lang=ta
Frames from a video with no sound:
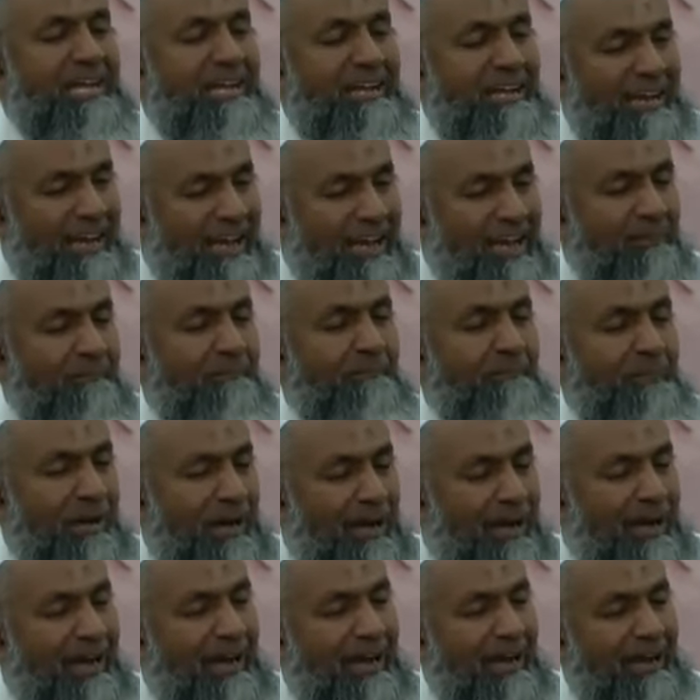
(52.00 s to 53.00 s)

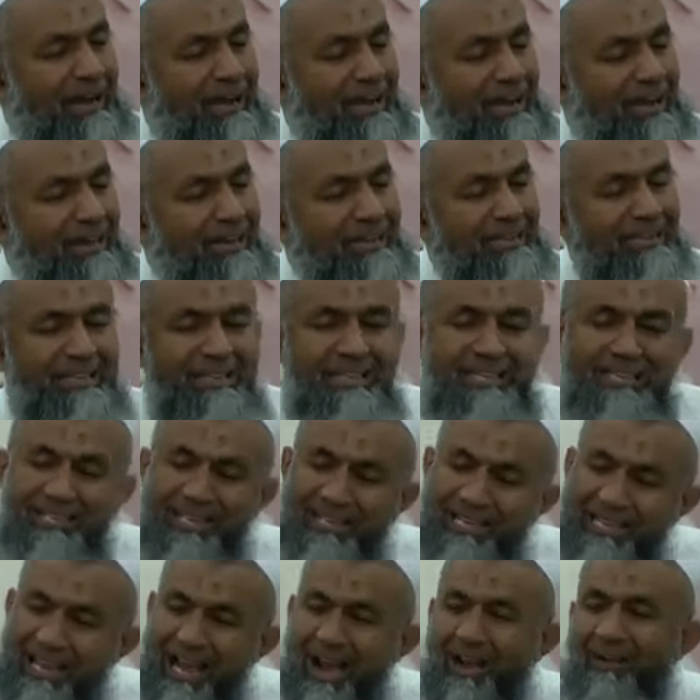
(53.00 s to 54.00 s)
கேட்குறாயப்பா
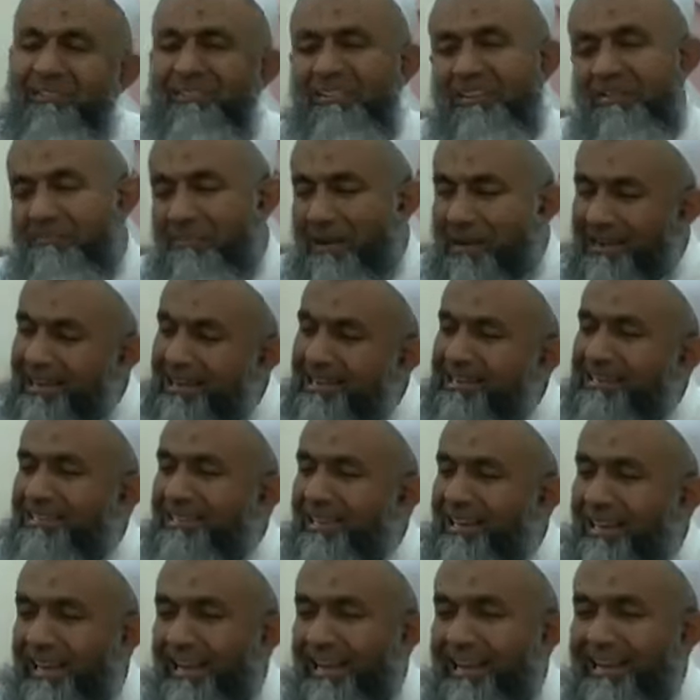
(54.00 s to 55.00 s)
சரி நான் உன்னை
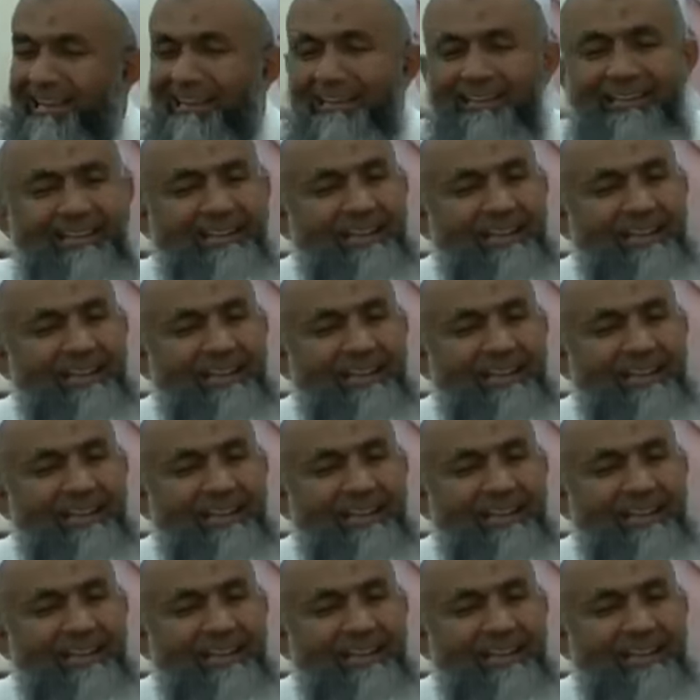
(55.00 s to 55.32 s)
மன்னிச்சிறேன்